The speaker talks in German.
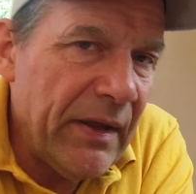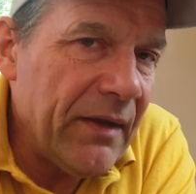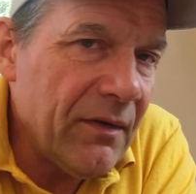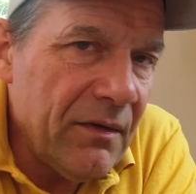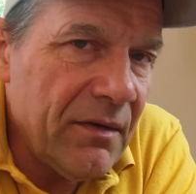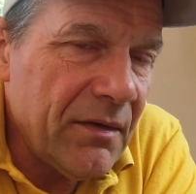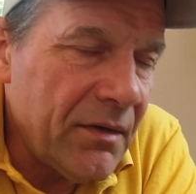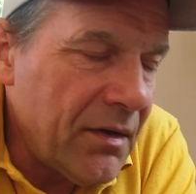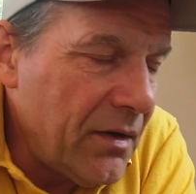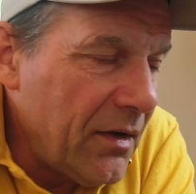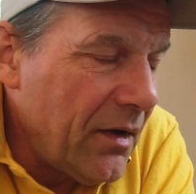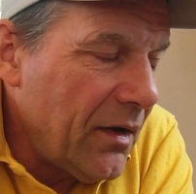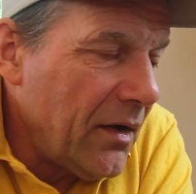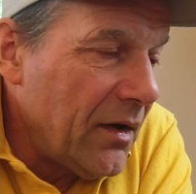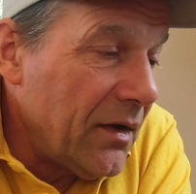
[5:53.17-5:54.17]
Menge
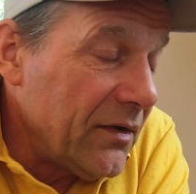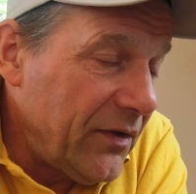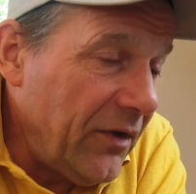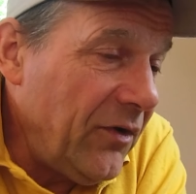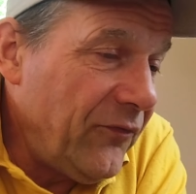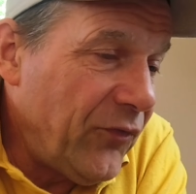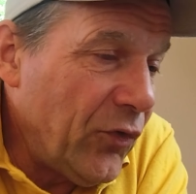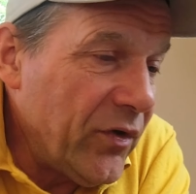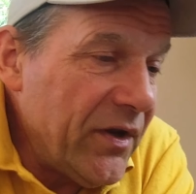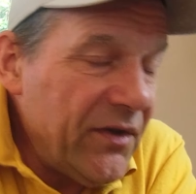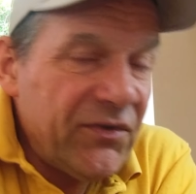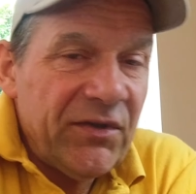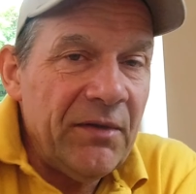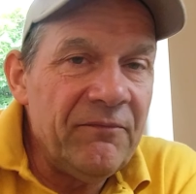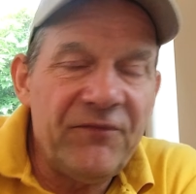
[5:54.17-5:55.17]
Telefon
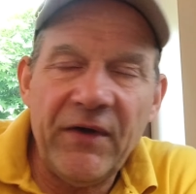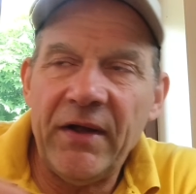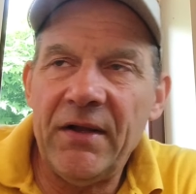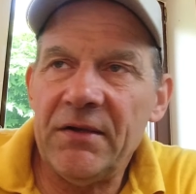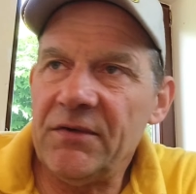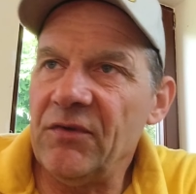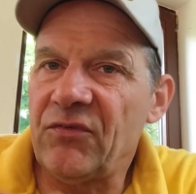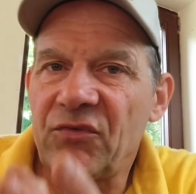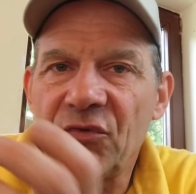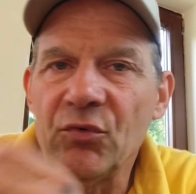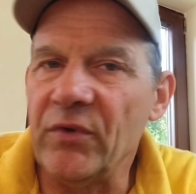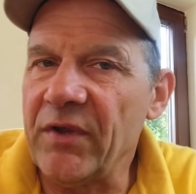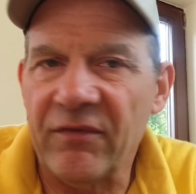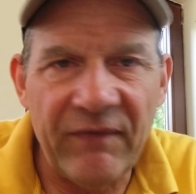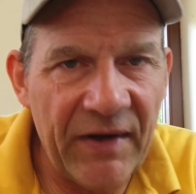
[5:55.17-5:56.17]
ist im Verhältnis
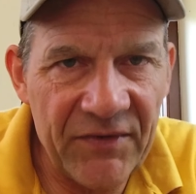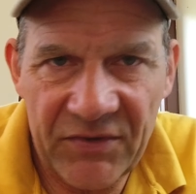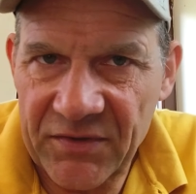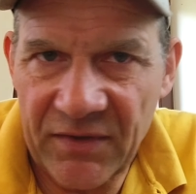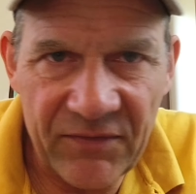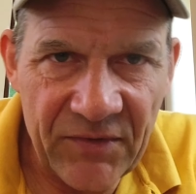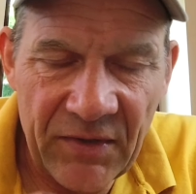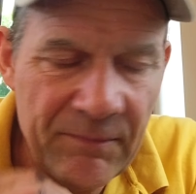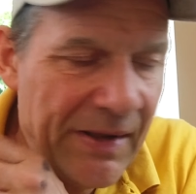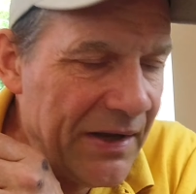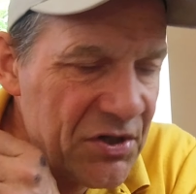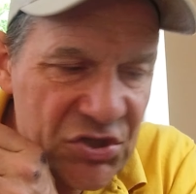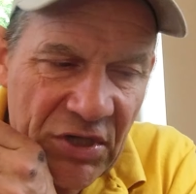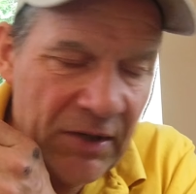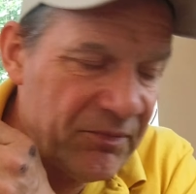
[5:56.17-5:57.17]
zu, ich weiß es jetzt nicht mehr,
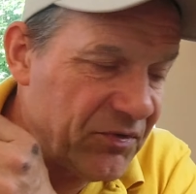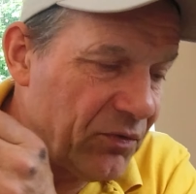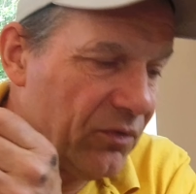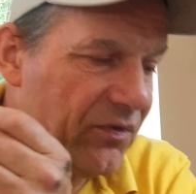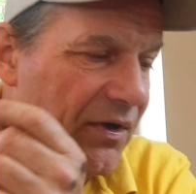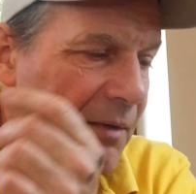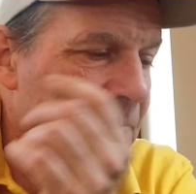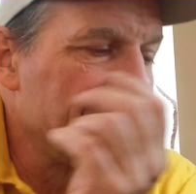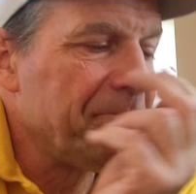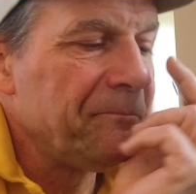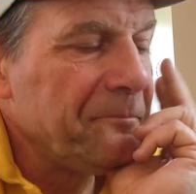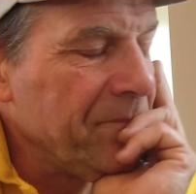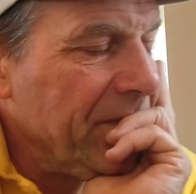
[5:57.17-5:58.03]
ich schreibe es drunter.